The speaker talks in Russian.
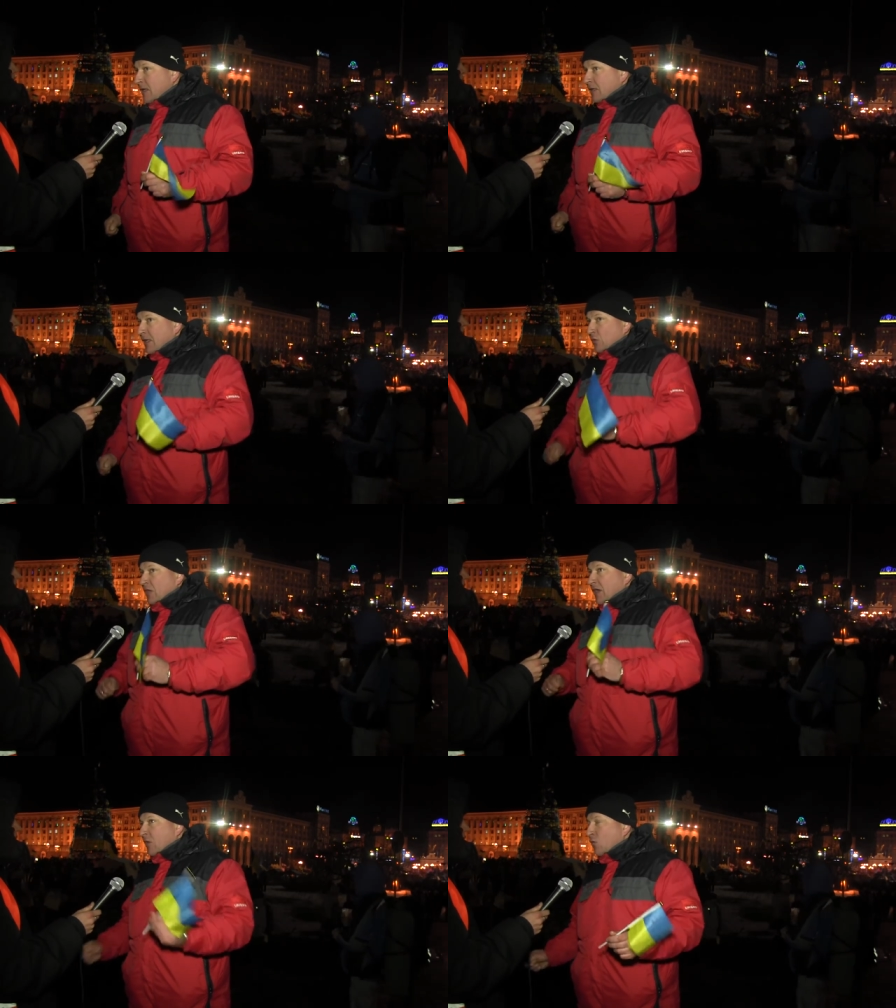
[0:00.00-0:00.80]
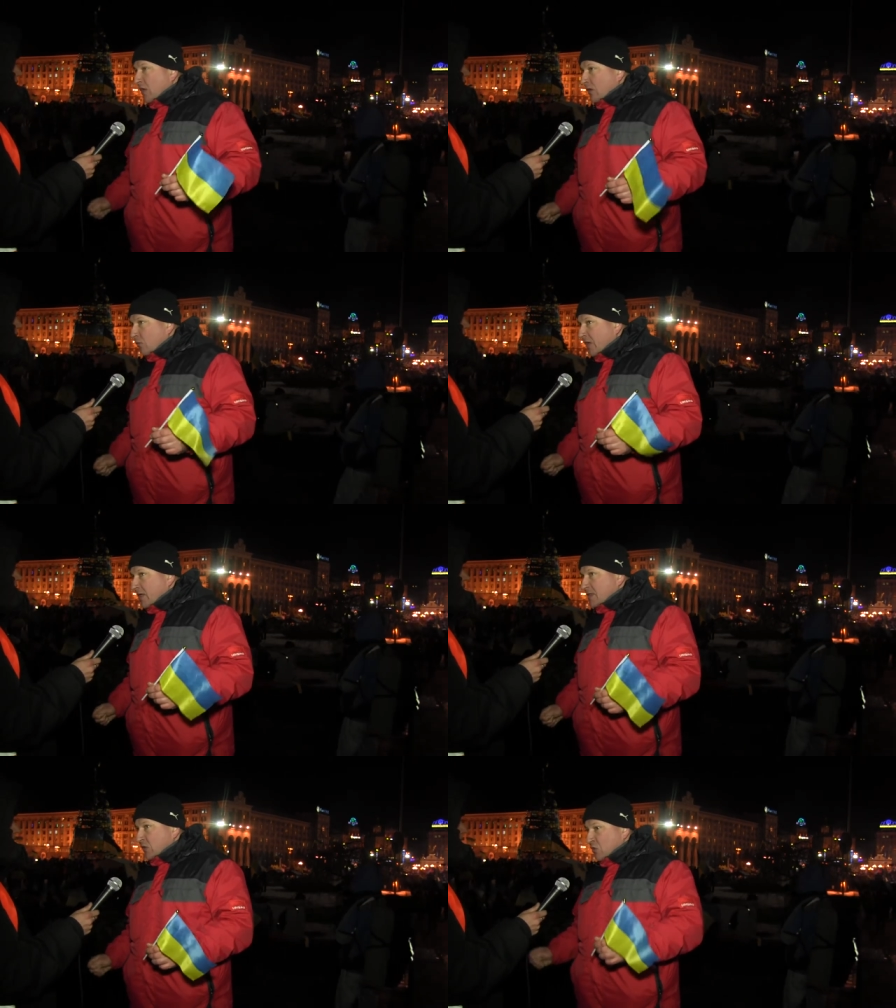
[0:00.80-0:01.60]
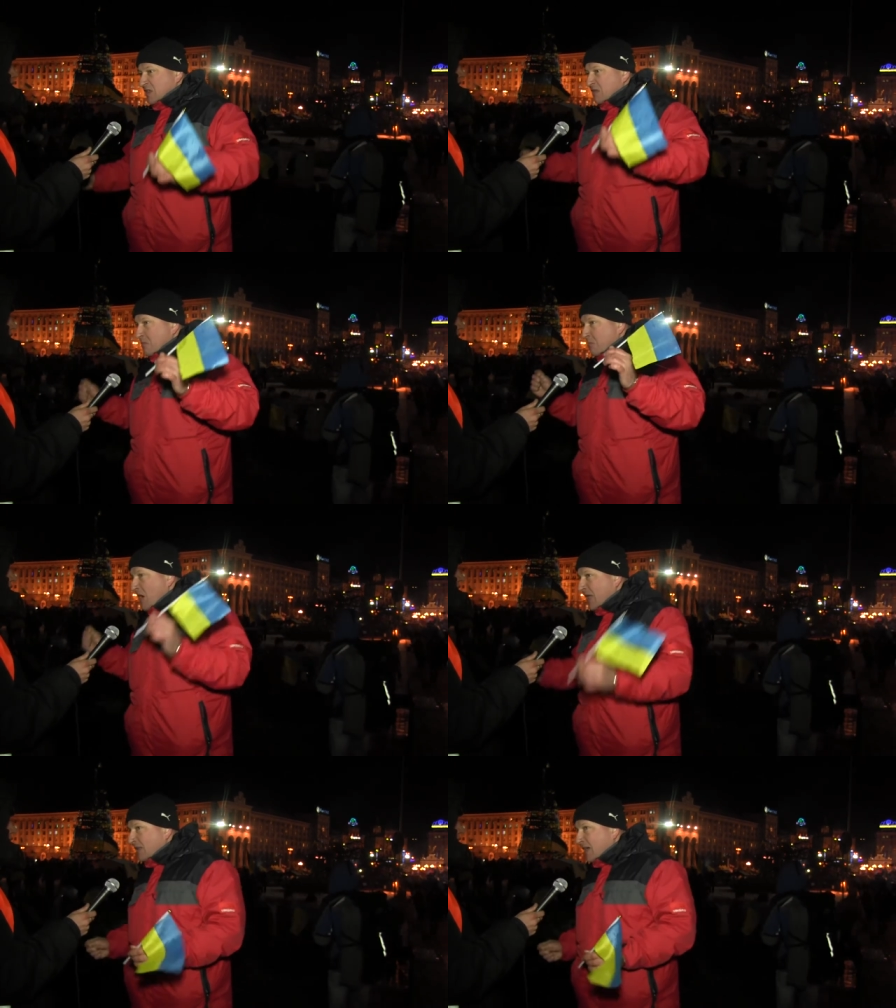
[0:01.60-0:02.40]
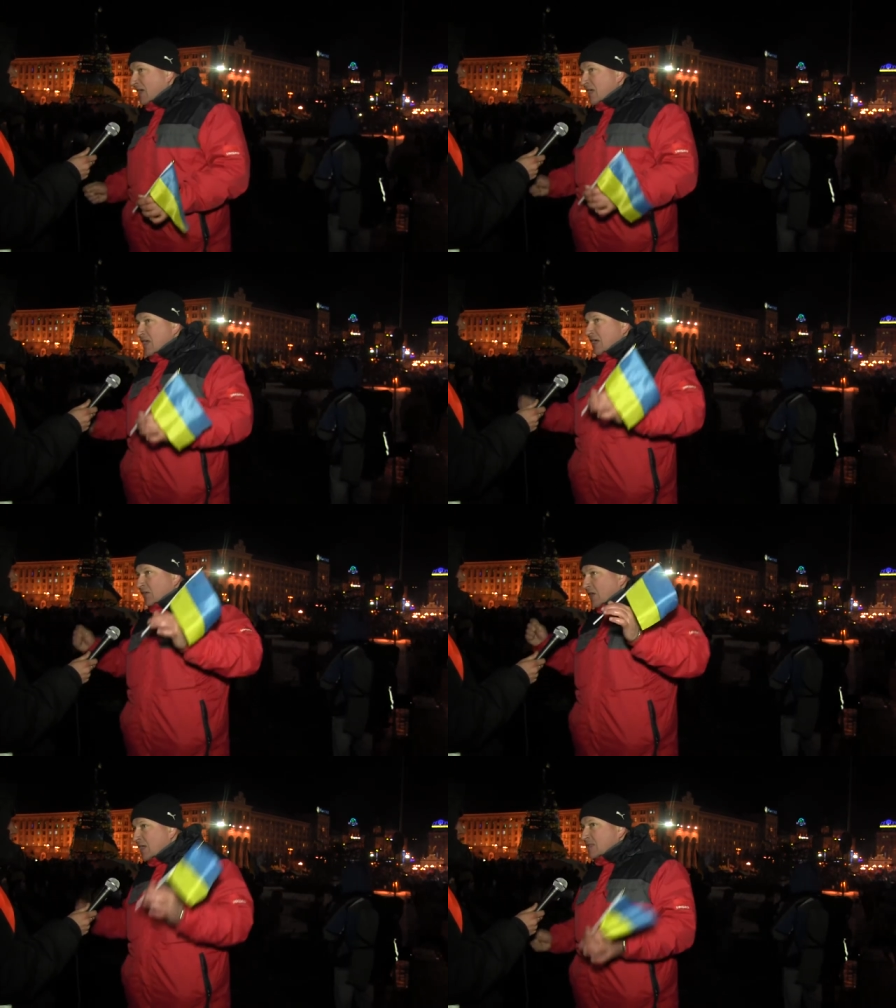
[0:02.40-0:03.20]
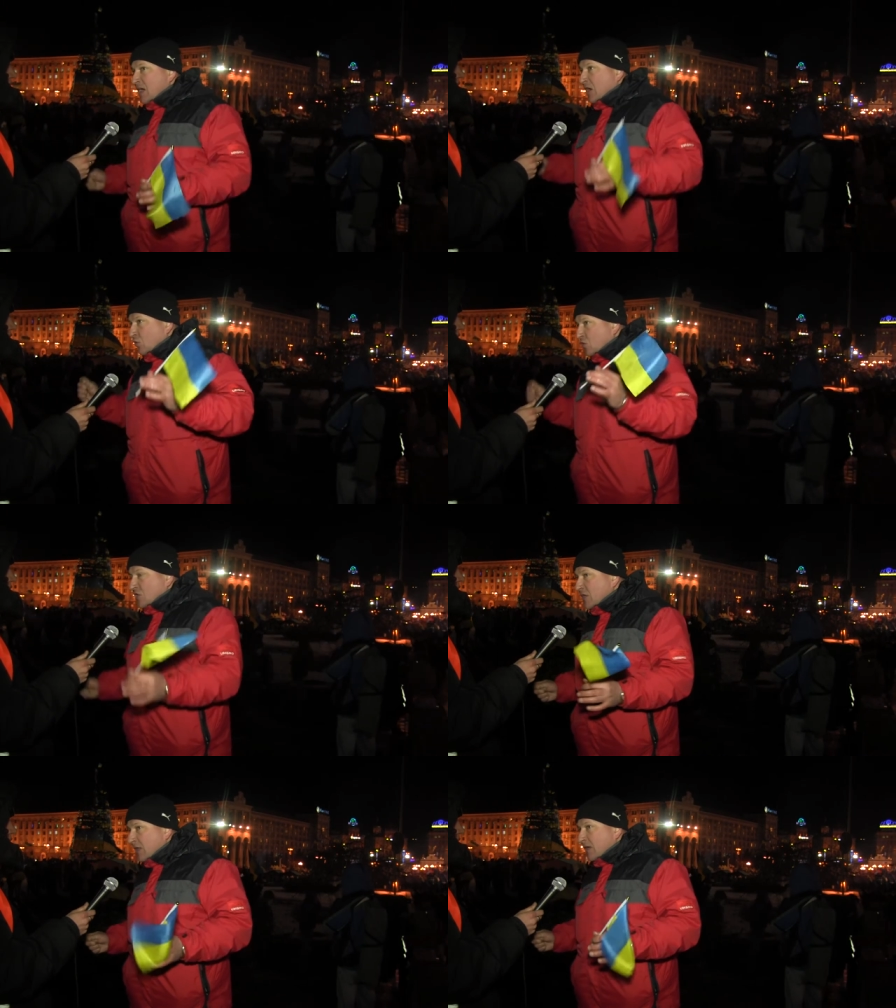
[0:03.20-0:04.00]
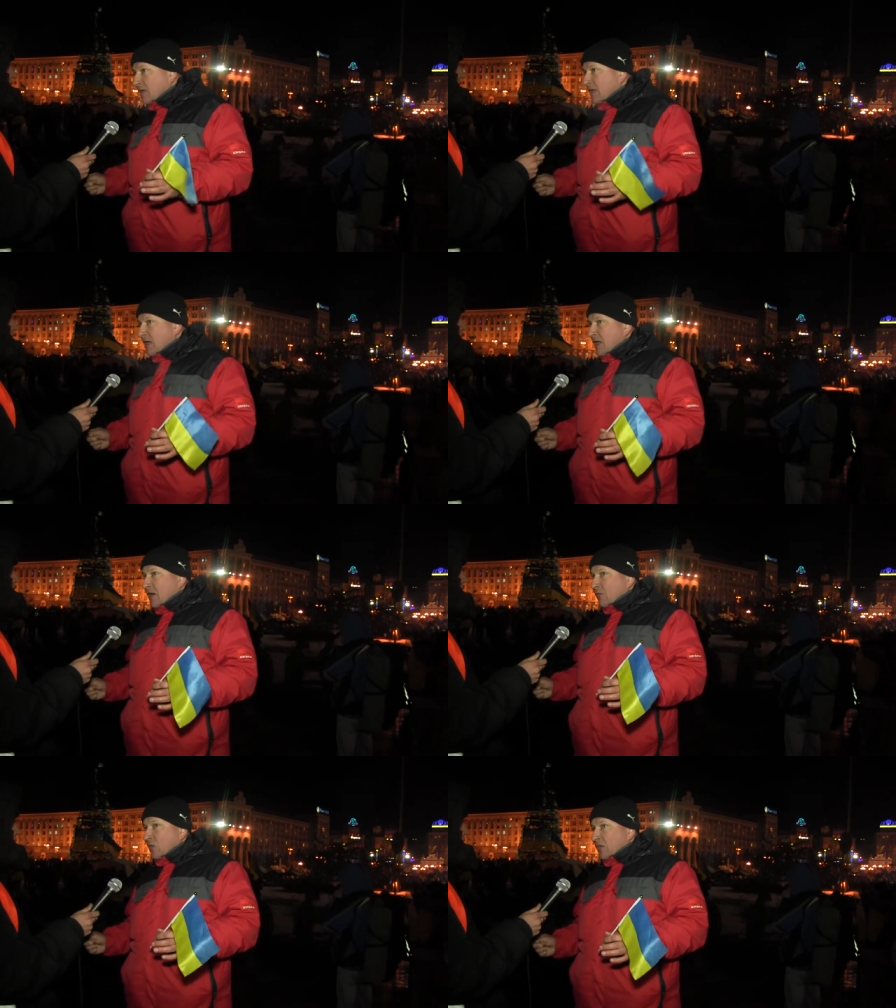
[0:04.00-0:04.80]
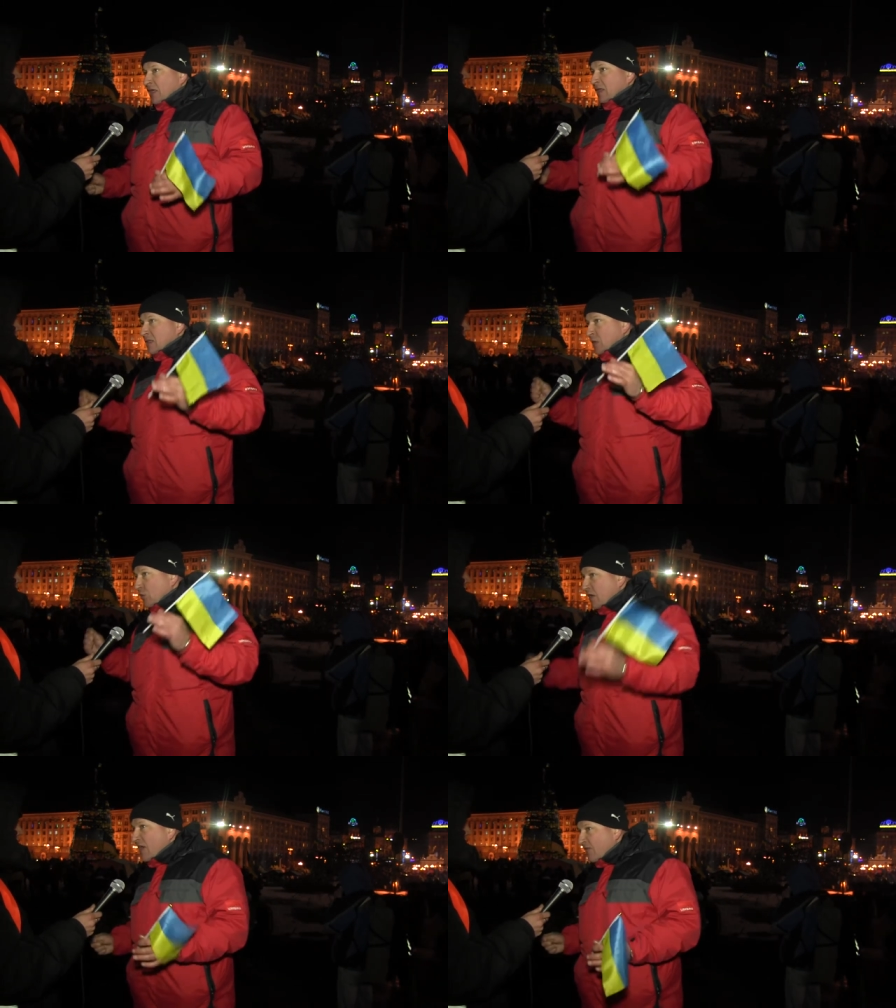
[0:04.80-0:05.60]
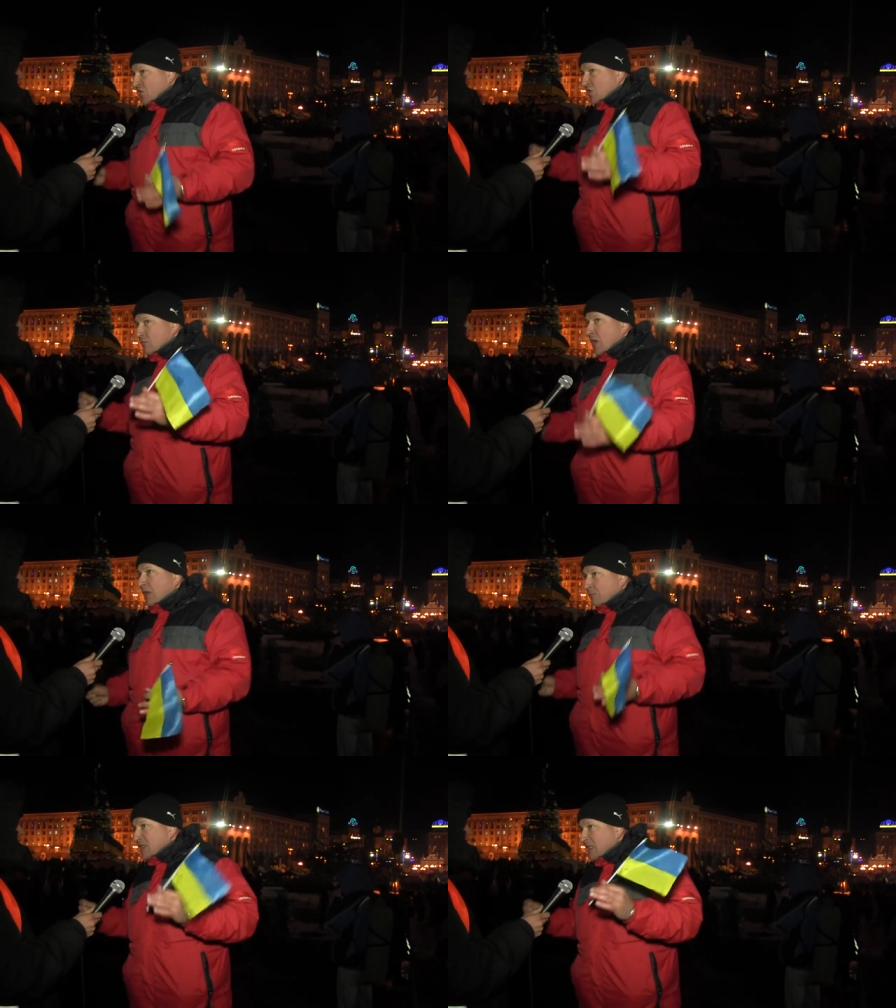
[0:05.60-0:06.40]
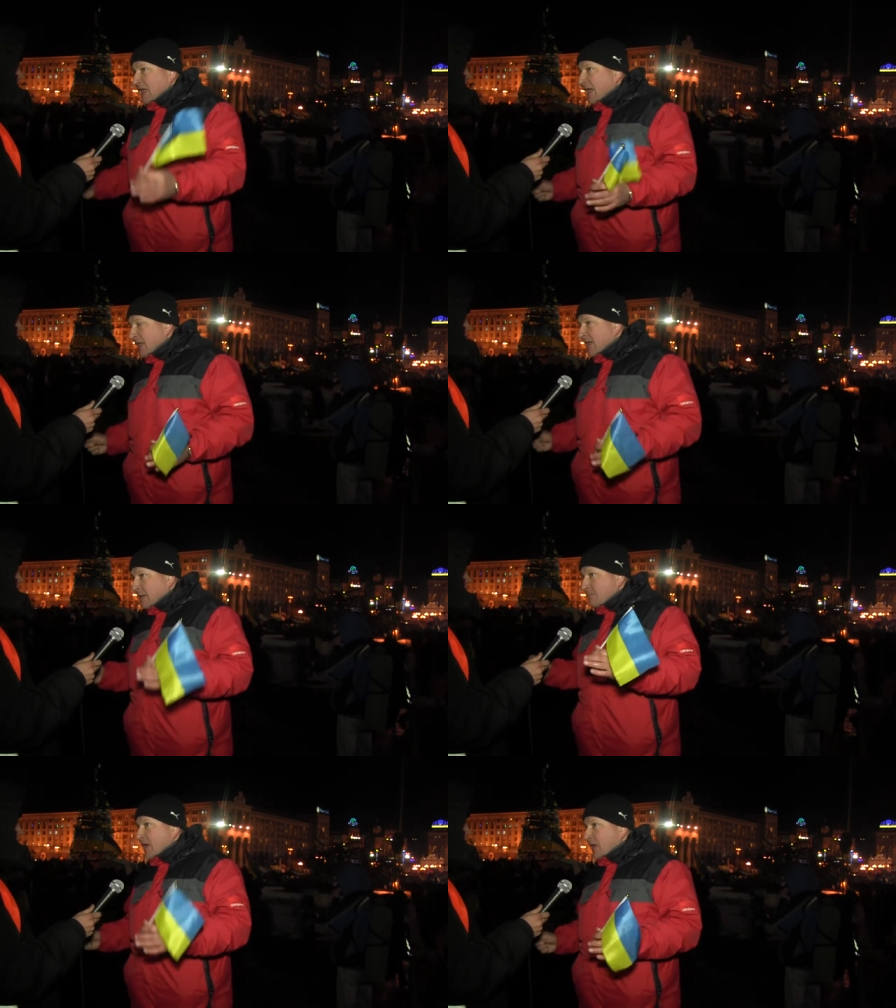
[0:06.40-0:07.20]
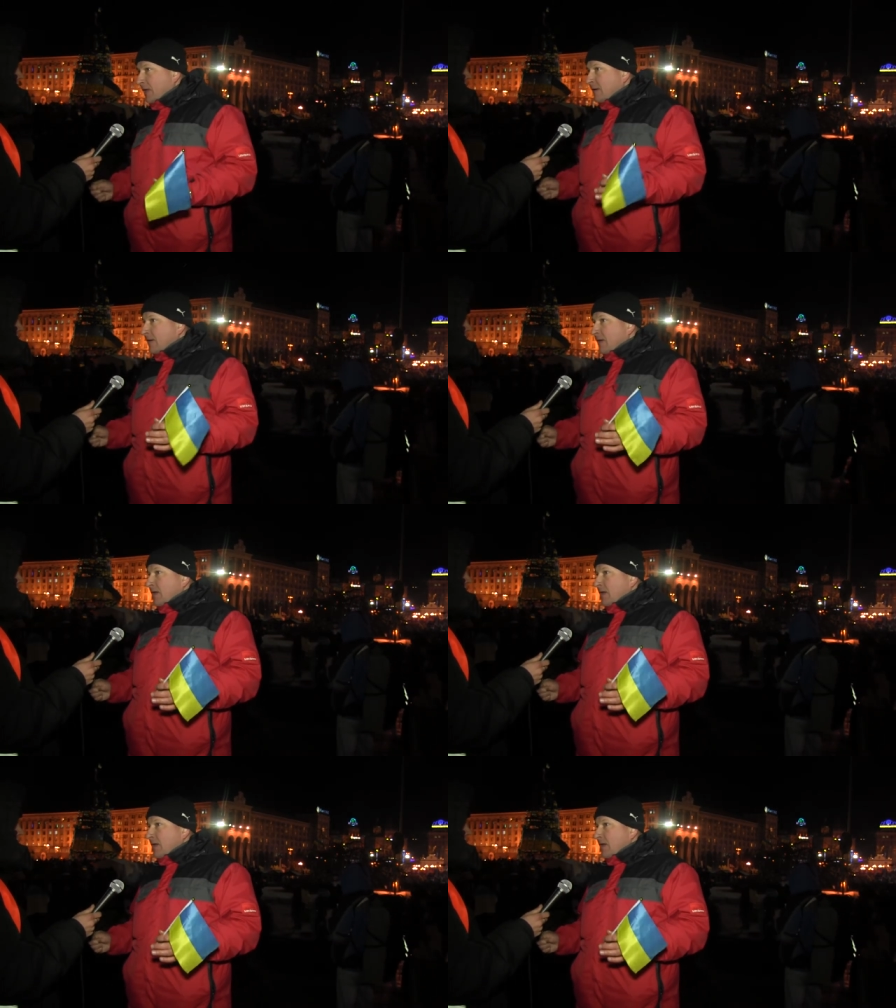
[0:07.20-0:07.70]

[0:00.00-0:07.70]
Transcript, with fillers: Нету никакой конкуренции. То есть банда нас окружила. Вот. С людей выжимают последние копейки.